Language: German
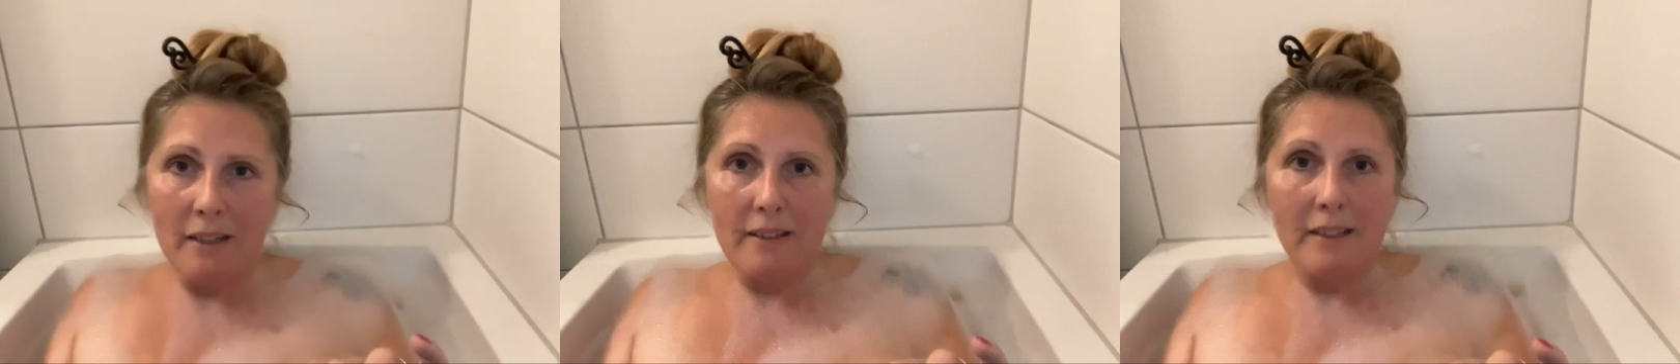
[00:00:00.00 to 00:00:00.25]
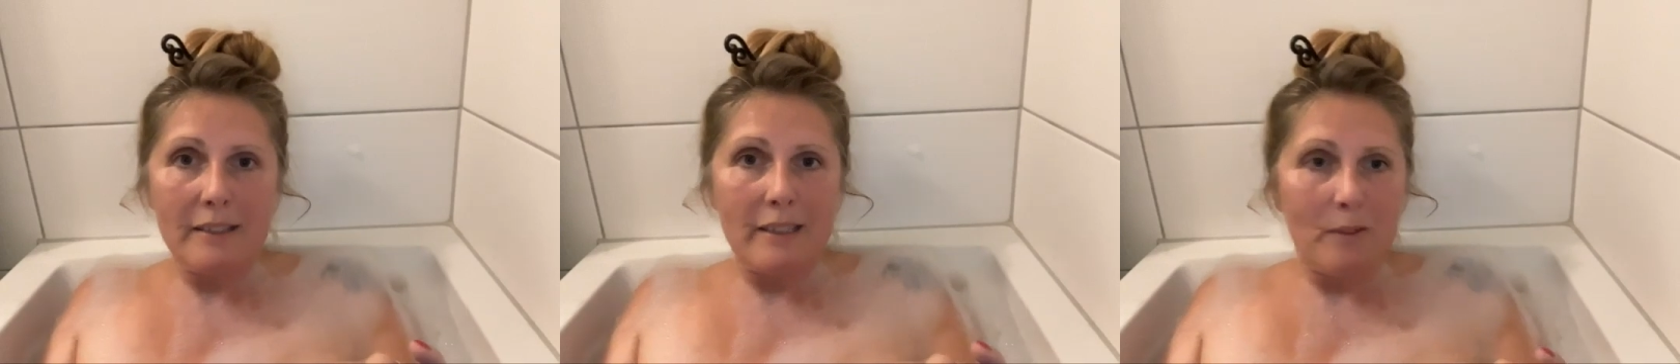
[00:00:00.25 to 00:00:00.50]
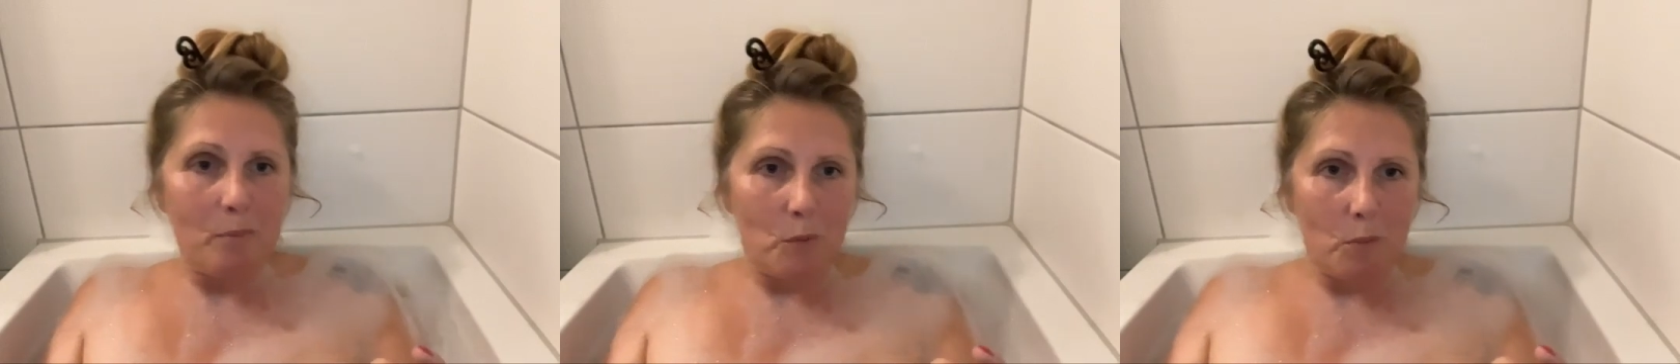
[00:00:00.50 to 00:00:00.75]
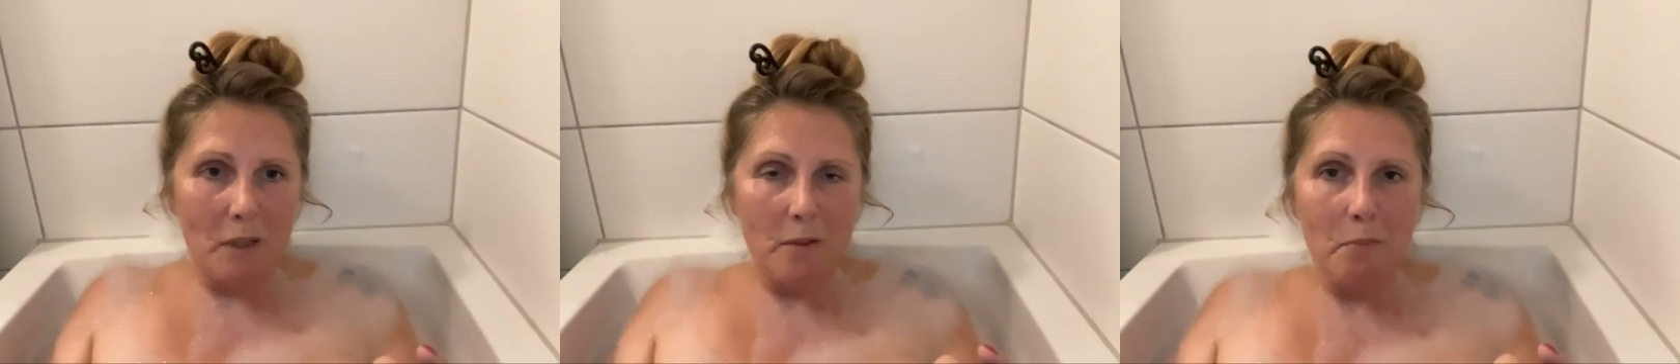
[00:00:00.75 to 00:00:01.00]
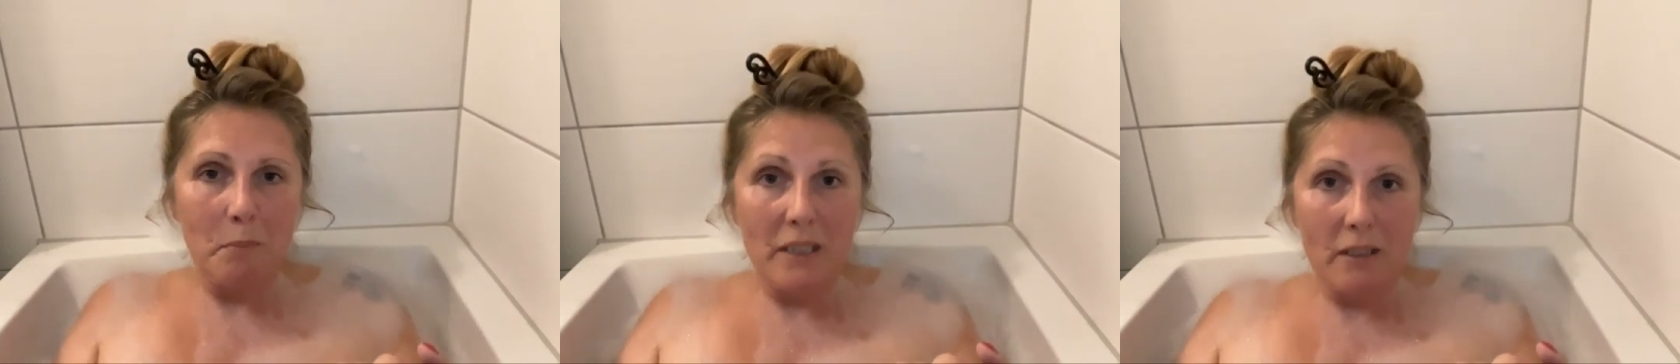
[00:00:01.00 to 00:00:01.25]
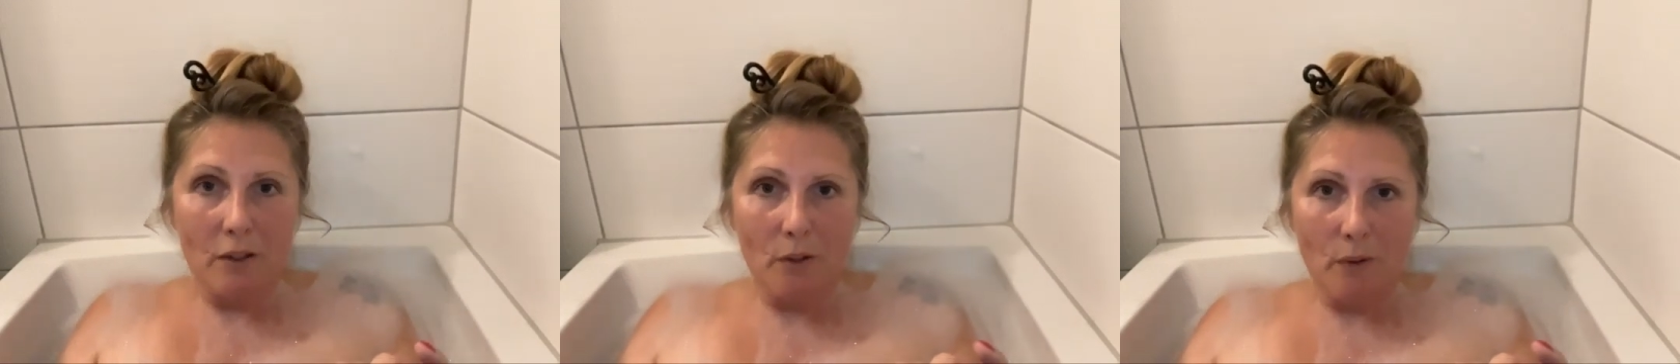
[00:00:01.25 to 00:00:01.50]
der in diesem Moment
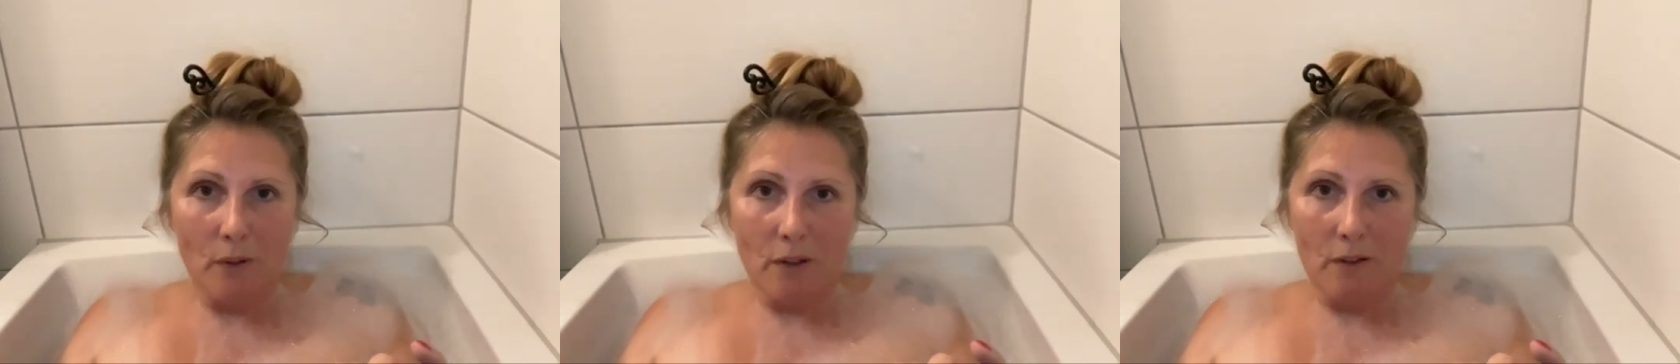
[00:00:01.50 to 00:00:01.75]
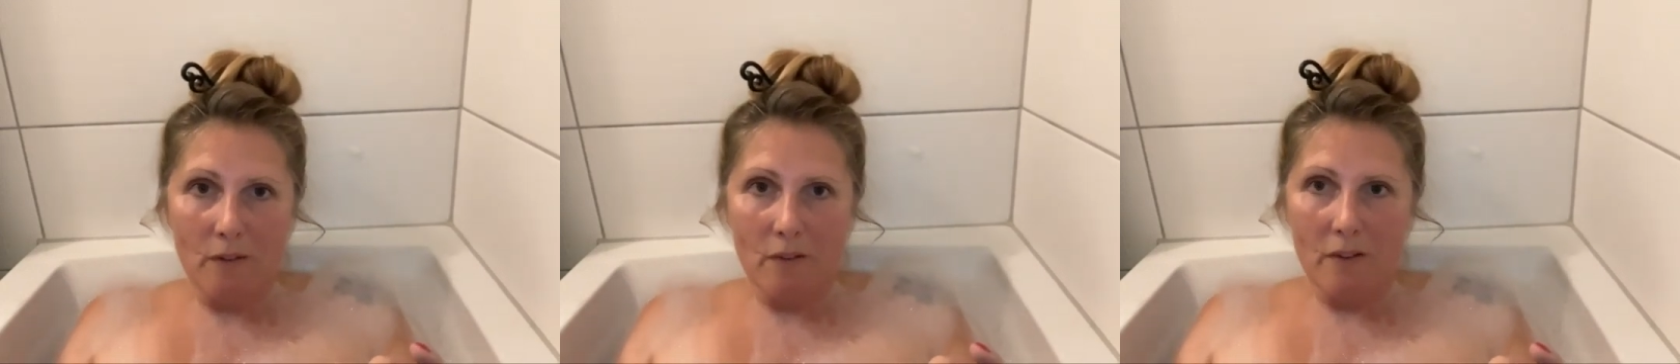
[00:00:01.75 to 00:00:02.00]
mir gehört.